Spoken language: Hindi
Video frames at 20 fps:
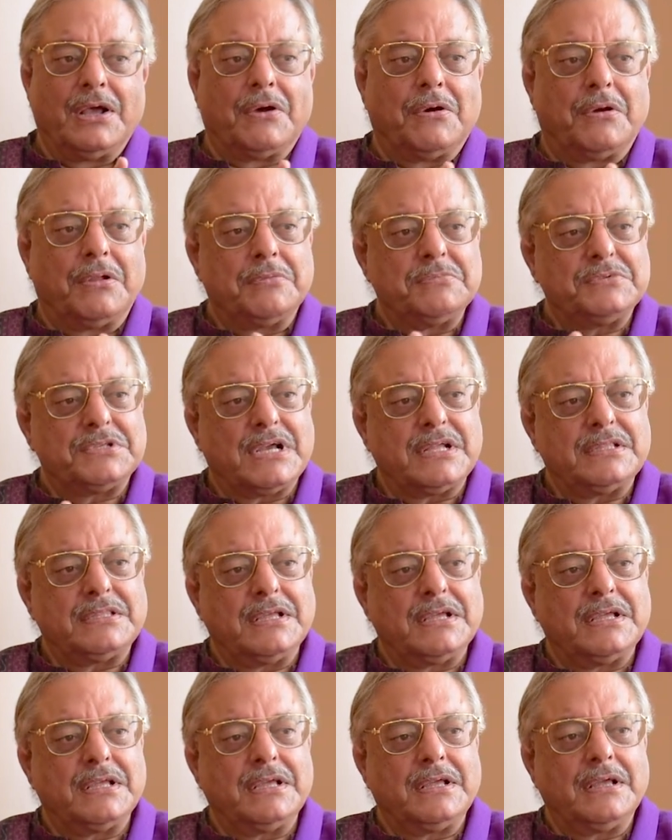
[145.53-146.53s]
और हम
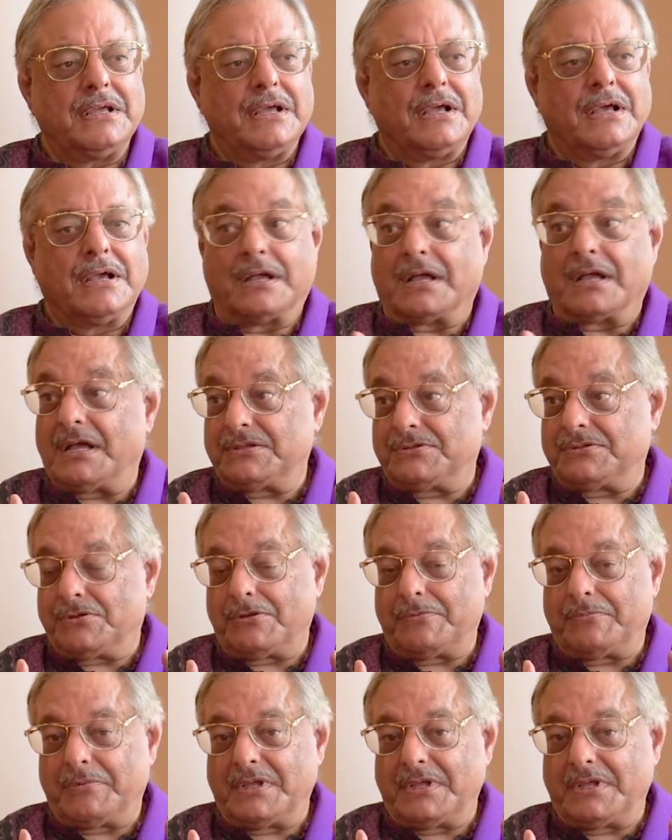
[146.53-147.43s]
चाहते हैं ख़ासतौर